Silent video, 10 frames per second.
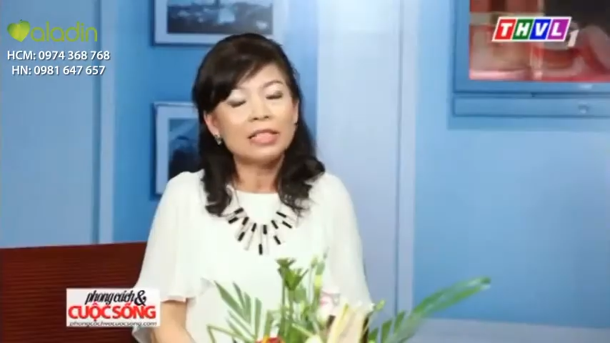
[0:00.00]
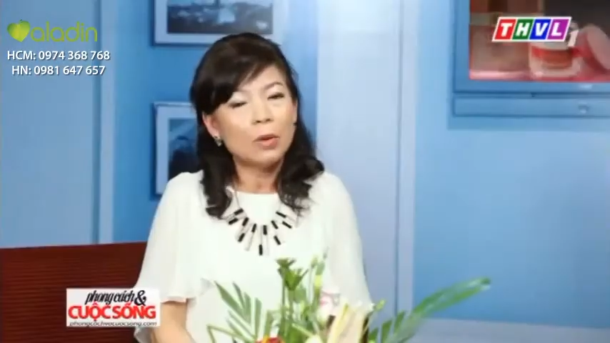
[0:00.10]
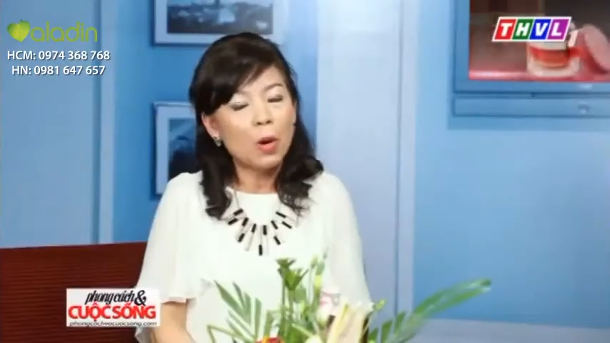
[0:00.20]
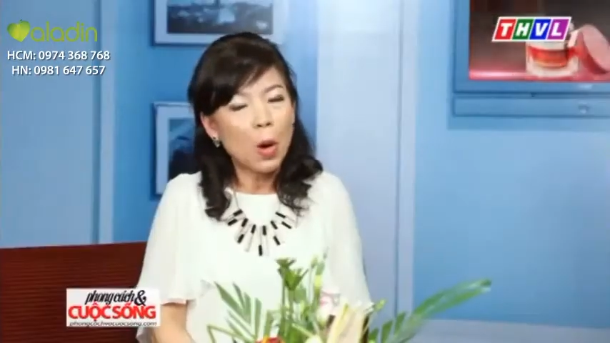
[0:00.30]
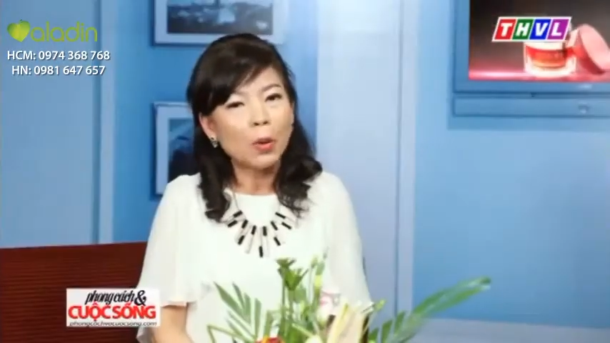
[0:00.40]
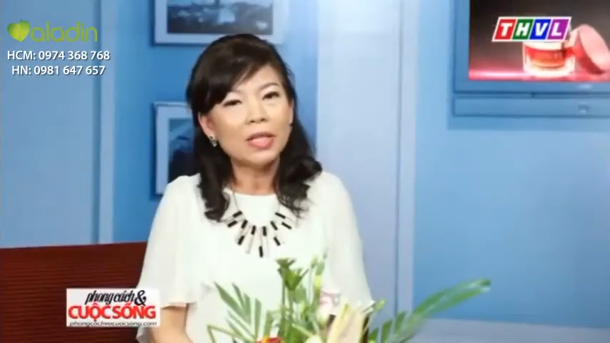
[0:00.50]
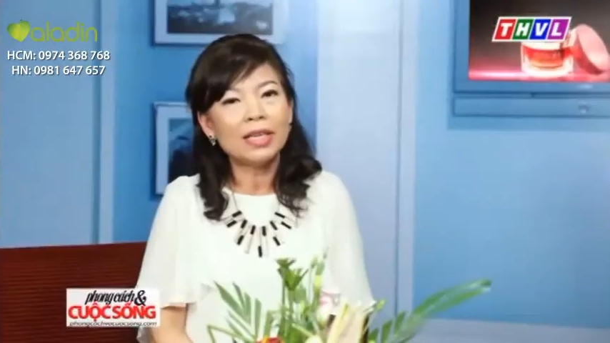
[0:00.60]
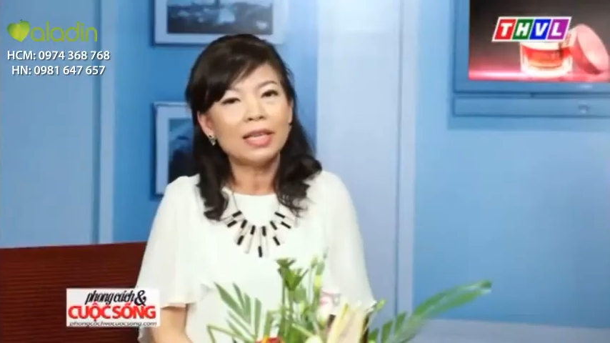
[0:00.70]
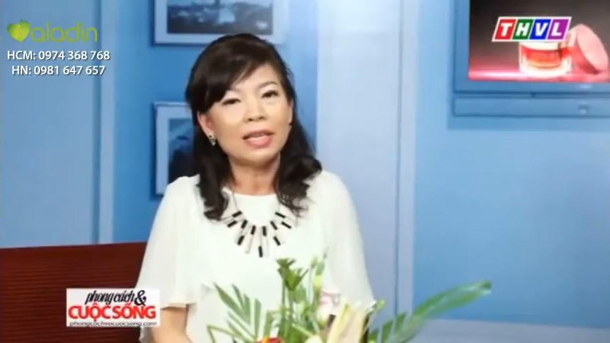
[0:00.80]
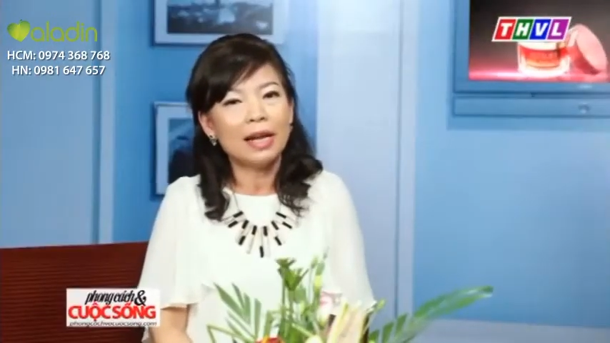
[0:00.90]
Như đã trao đổi
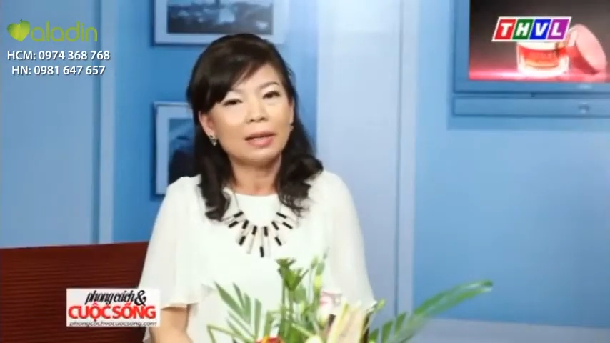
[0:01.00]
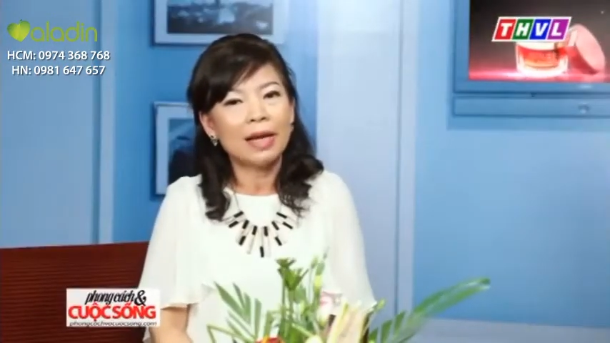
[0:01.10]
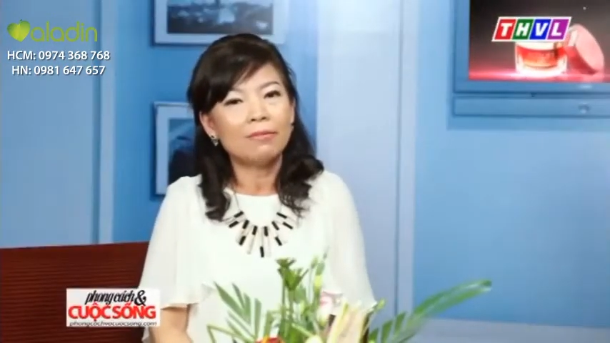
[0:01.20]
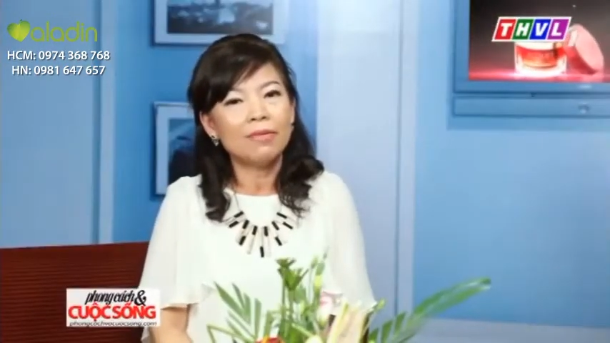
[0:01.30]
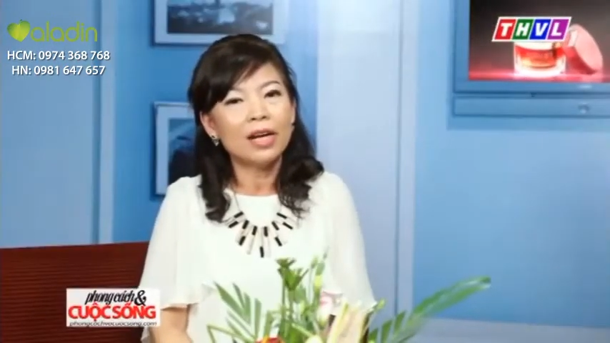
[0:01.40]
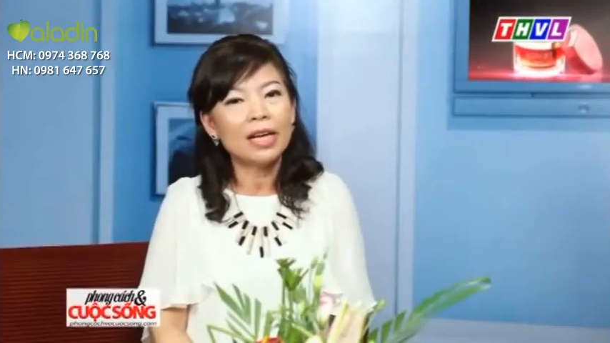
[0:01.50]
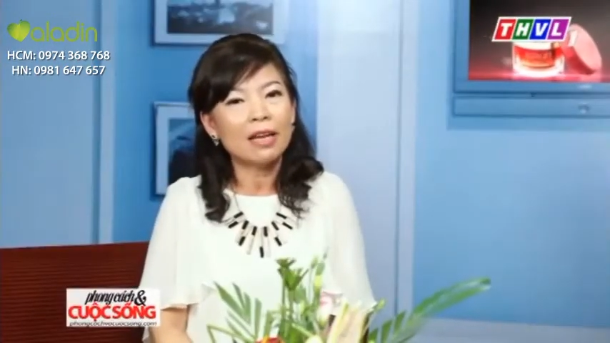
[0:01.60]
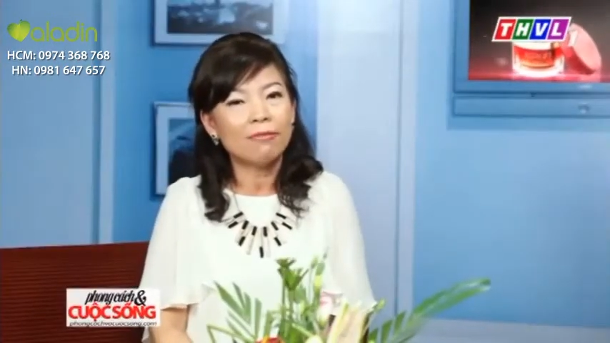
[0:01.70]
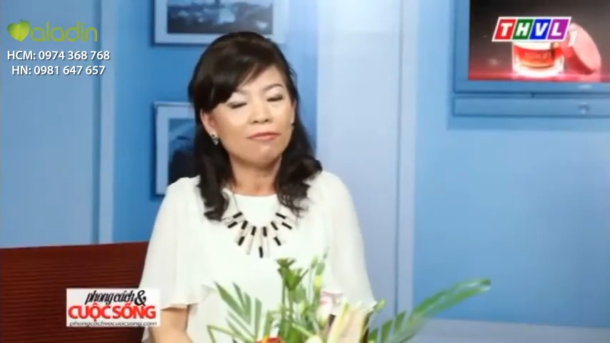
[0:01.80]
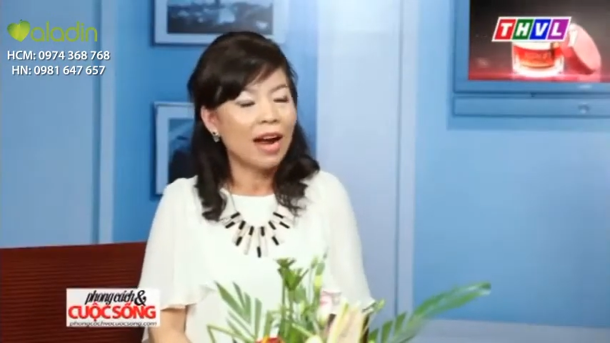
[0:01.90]
thì à, là với cái
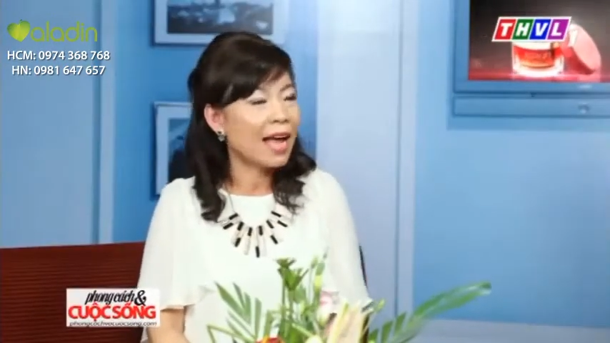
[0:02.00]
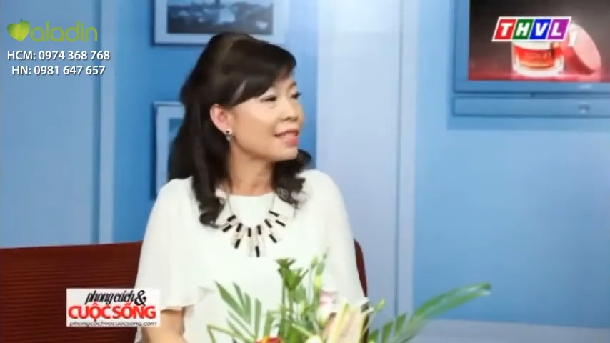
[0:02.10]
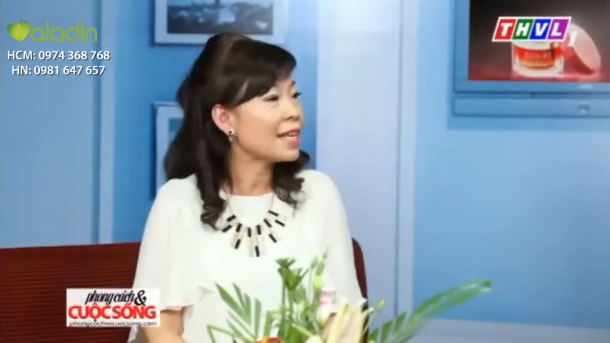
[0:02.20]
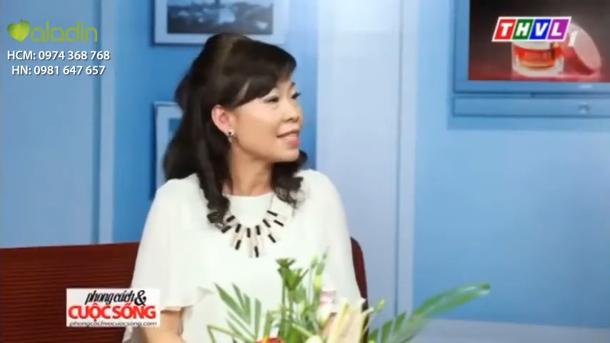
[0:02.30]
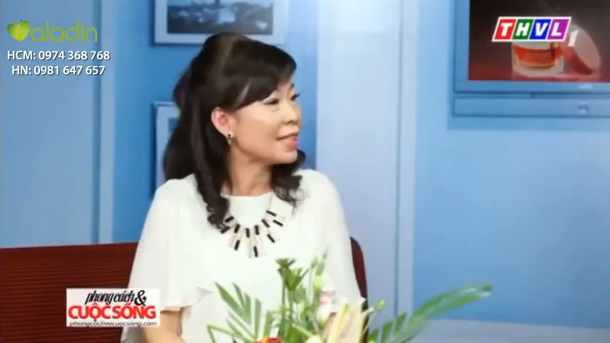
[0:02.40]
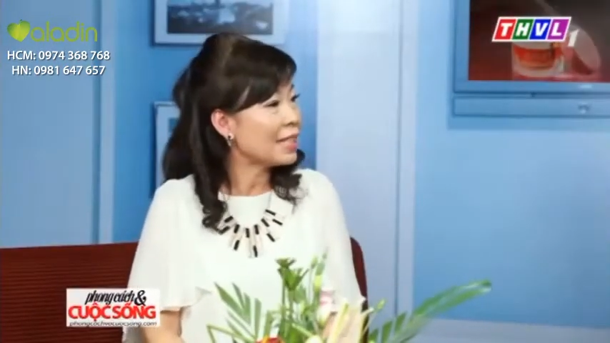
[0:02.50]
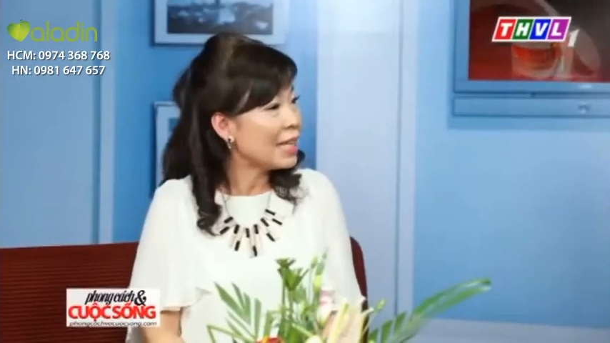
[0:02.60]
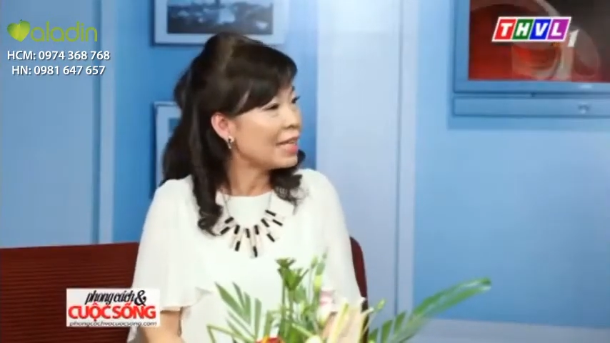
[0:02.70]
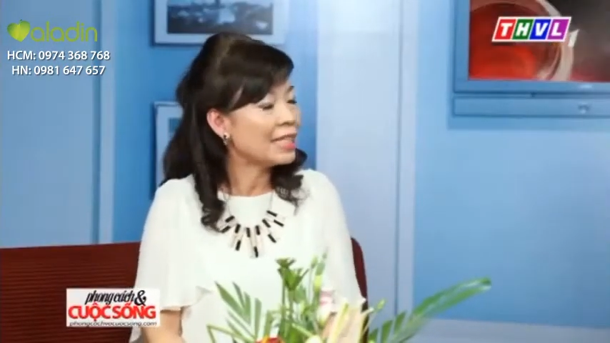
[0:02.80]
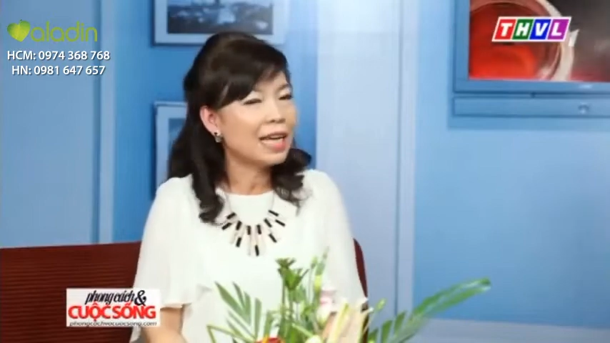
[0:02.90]
thành phần
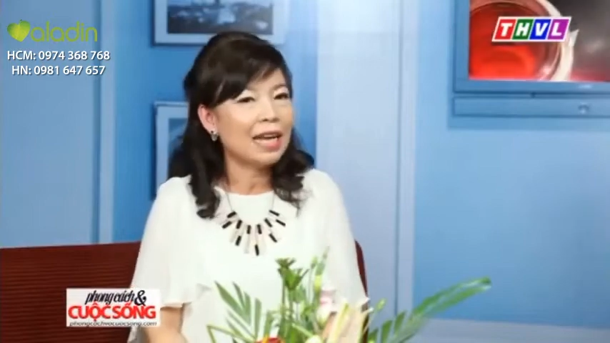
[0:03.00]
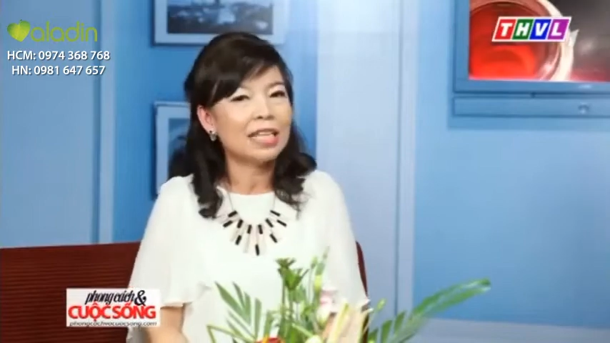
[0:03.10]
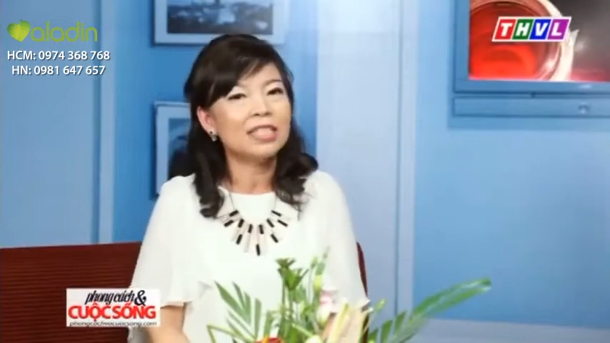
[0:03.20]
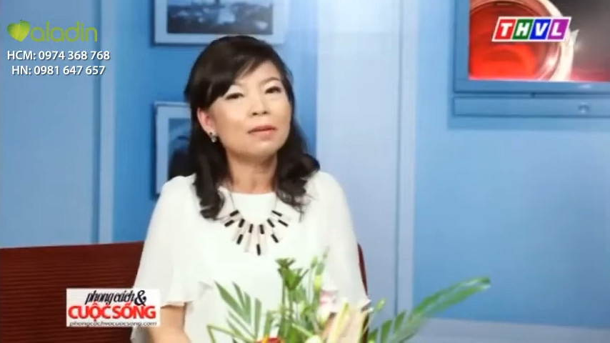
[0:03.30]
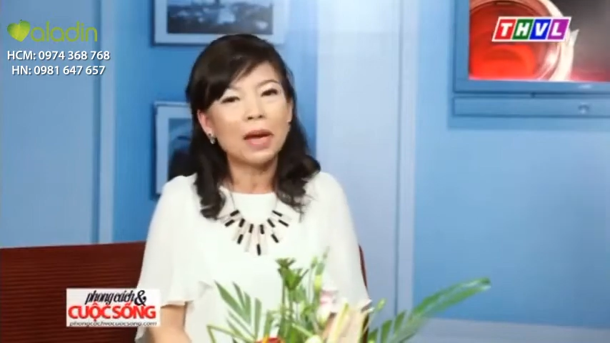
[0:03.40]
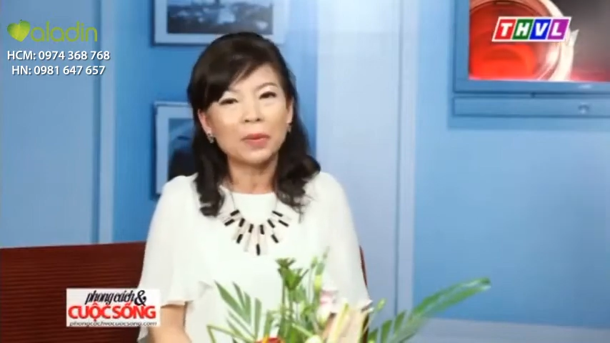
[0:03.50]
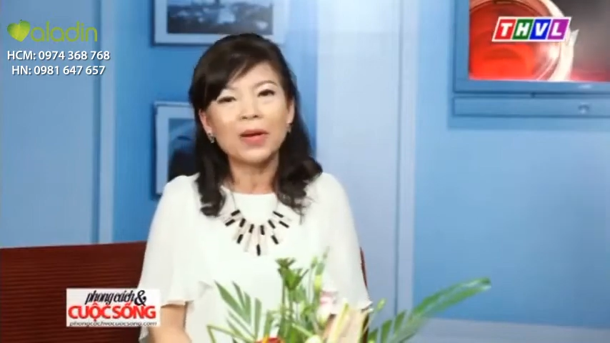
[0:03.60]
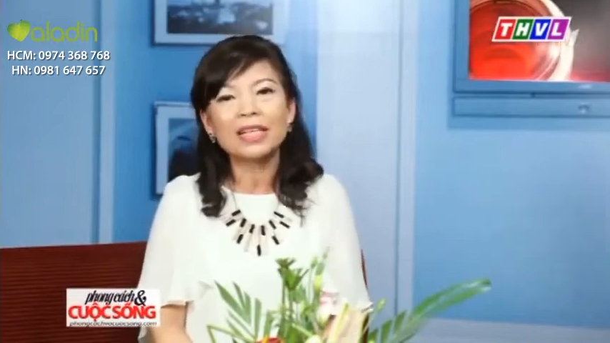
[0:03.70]
astaxanthin là sức mạnh